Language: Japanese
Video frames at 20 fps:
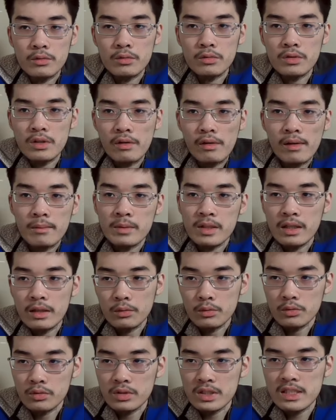どうなのかみたいな
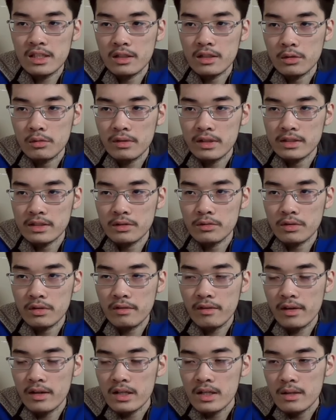ことを記者に問われたとき
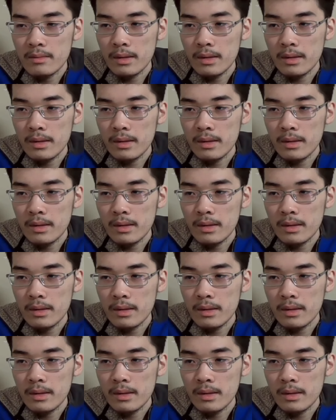は、